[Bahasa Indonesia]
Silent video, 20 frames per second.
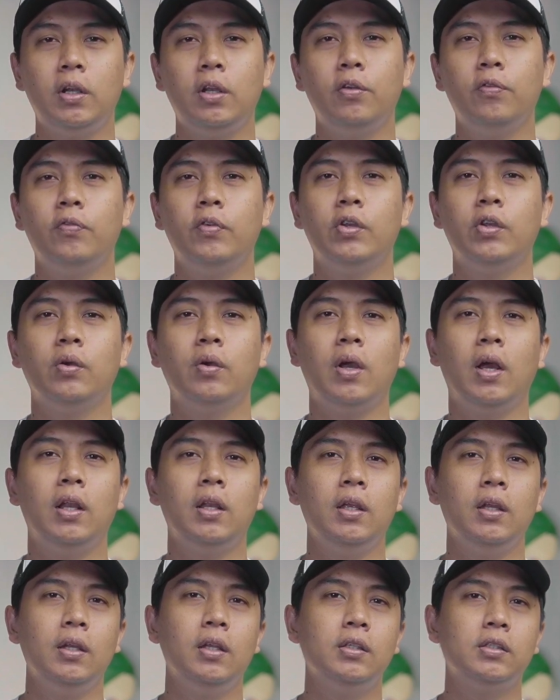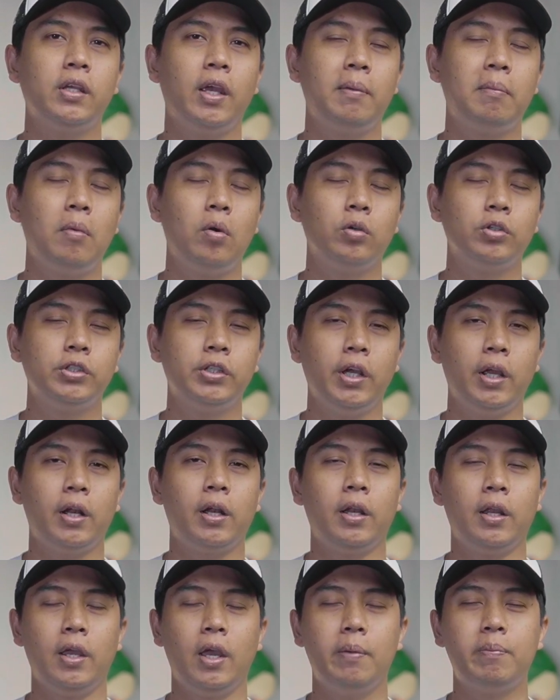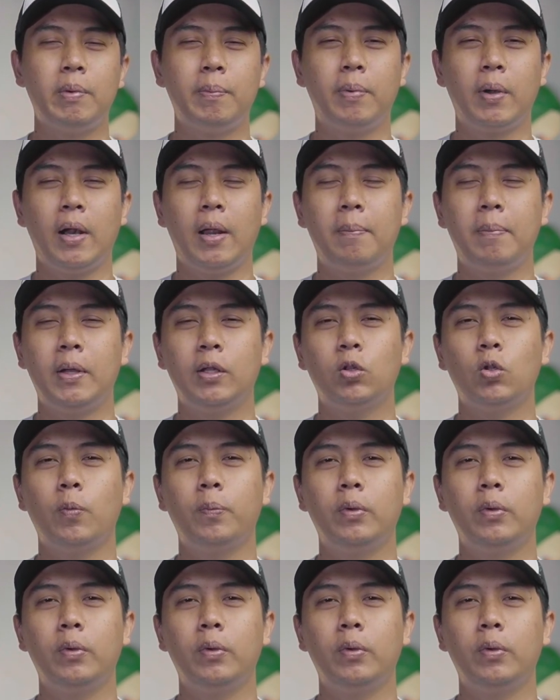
Di video kali ini saya mau share nih ya beberapa